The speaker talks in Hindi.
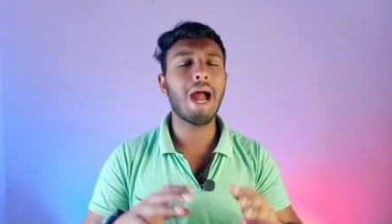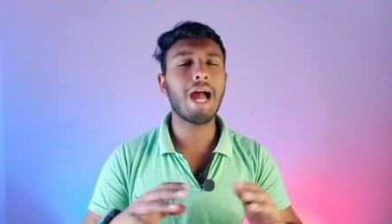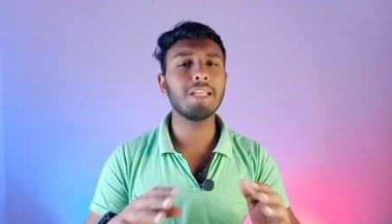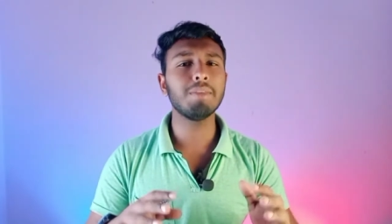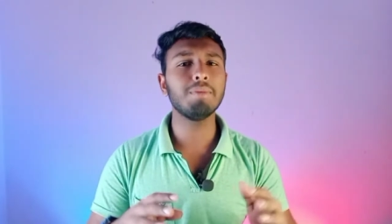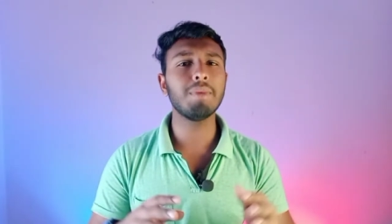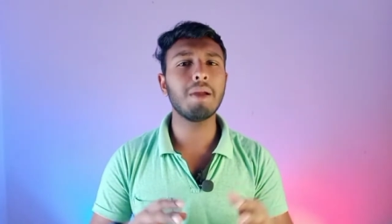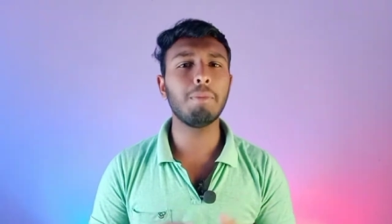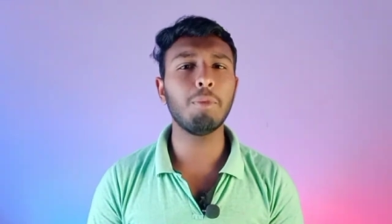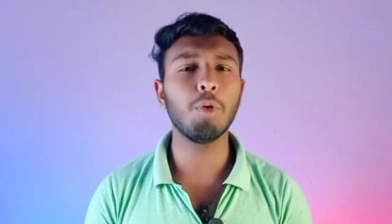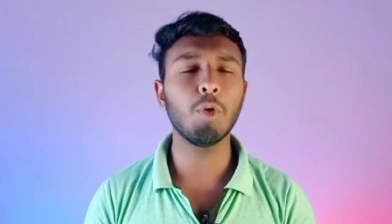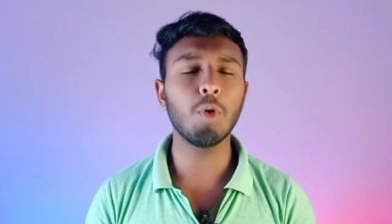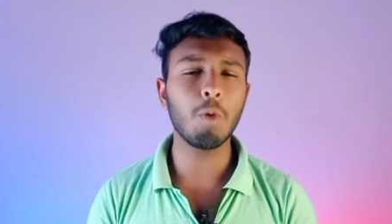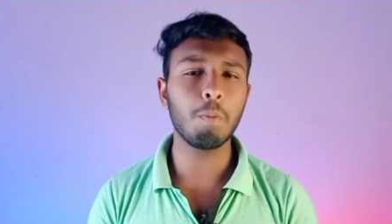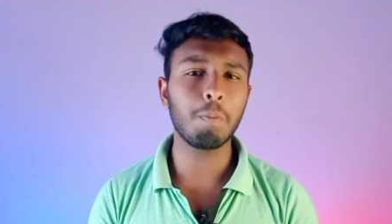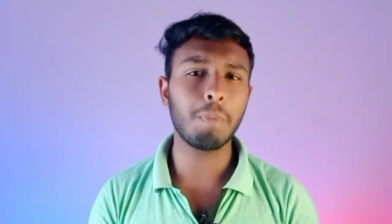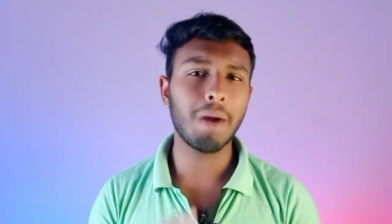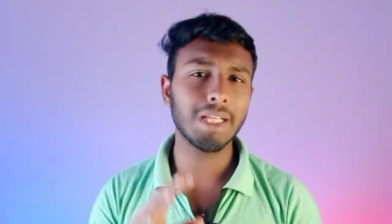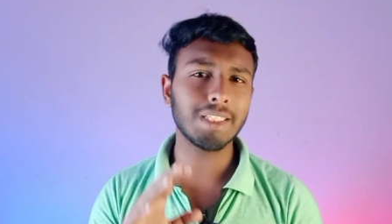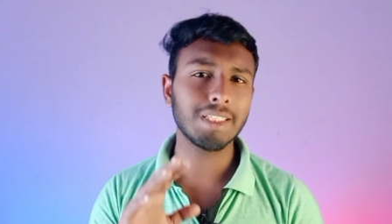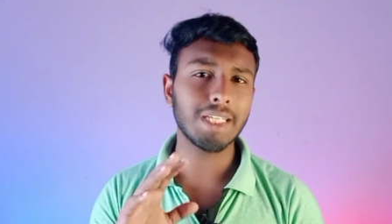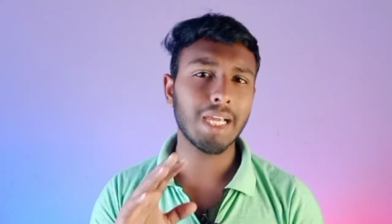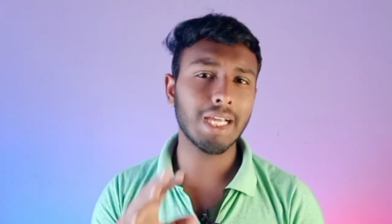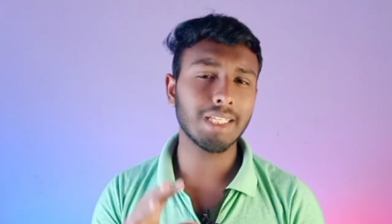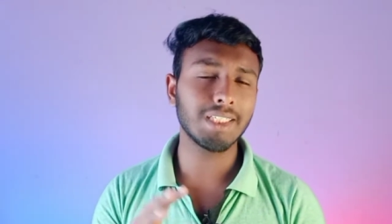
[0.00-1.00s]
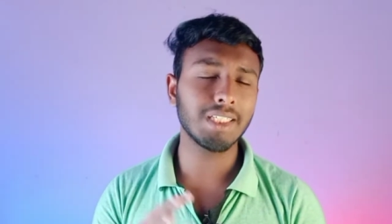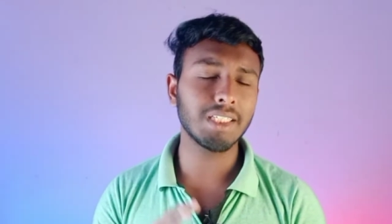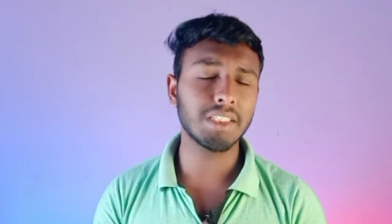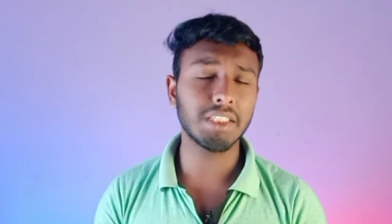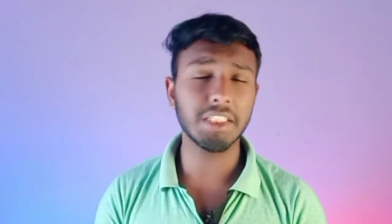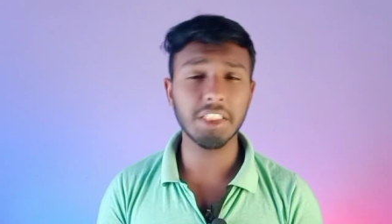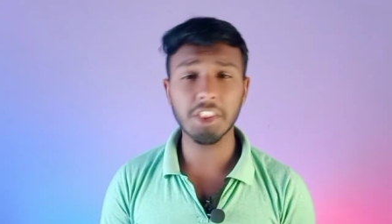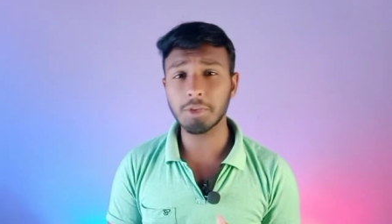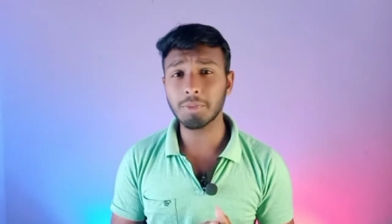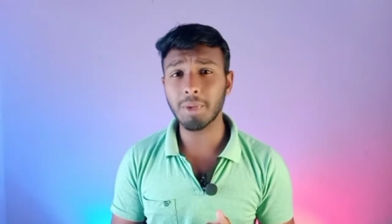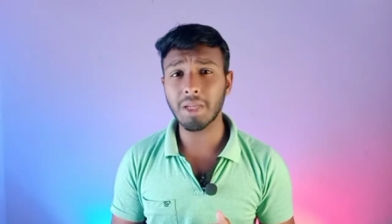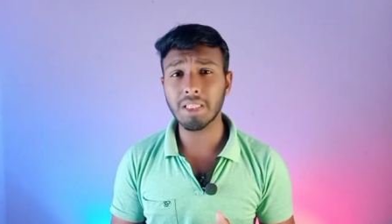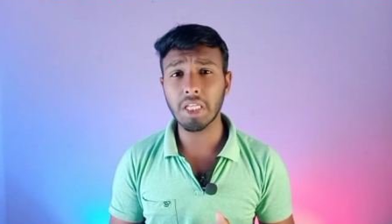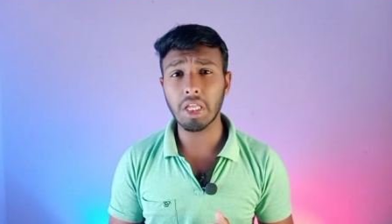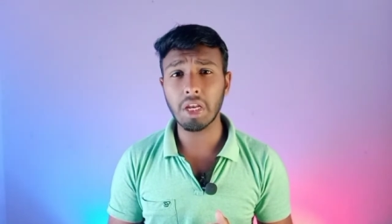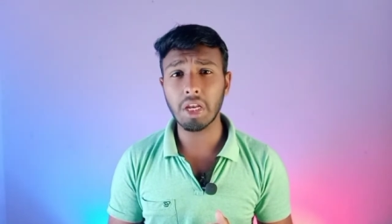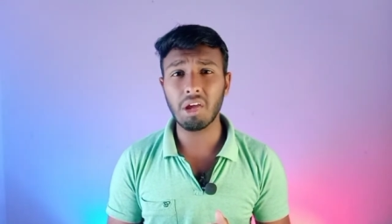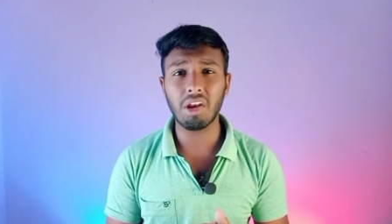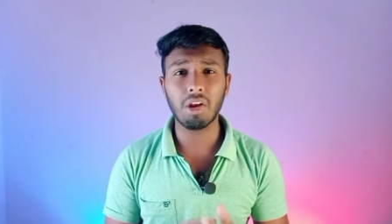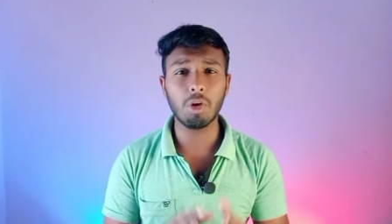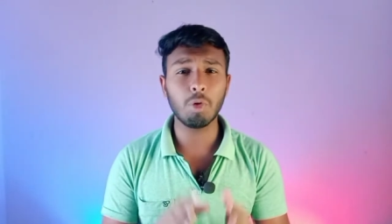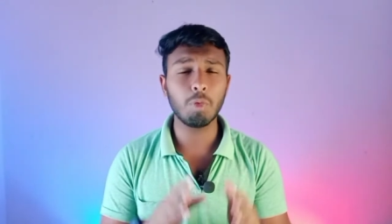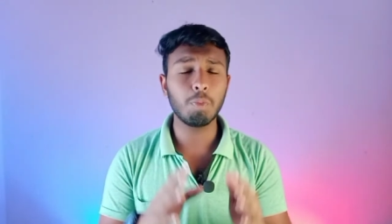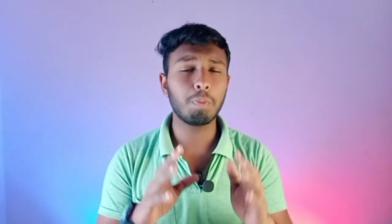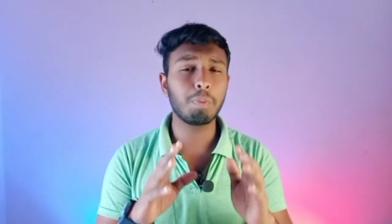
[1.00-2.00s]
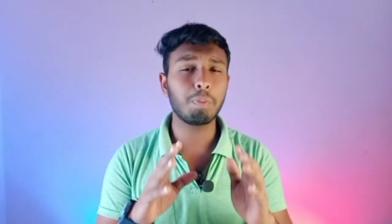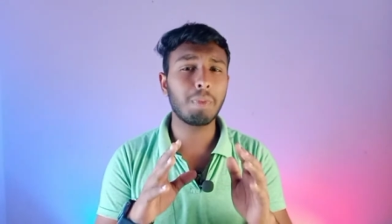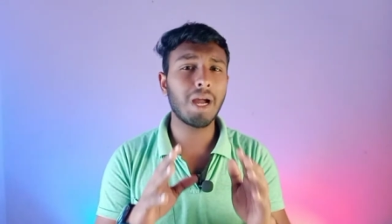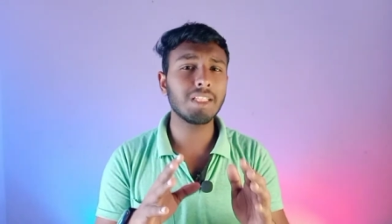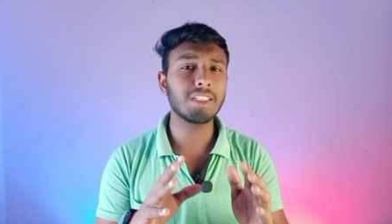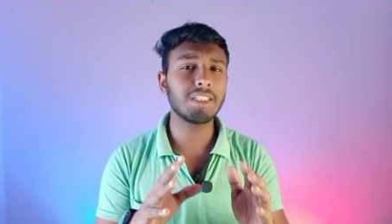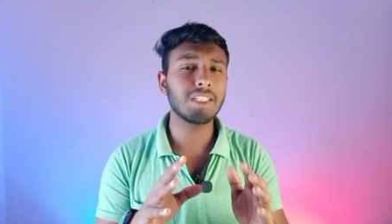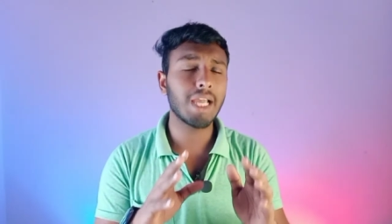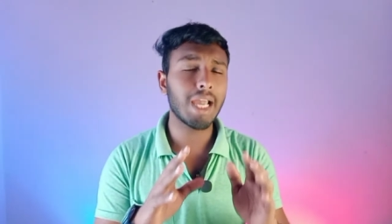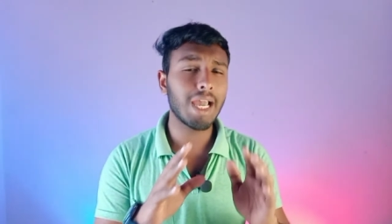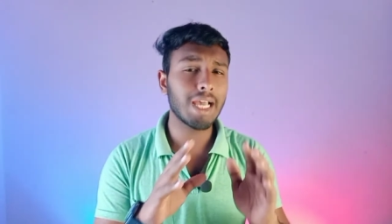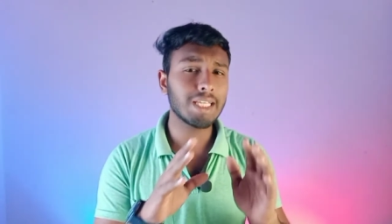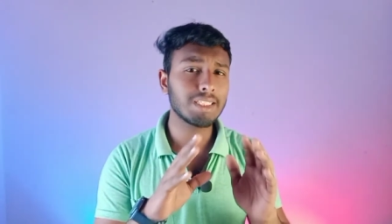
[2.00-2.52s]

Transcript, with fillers: आज मैं आप लोग को पांच ऐसा थिंग्स बताने वाला हूँ पांच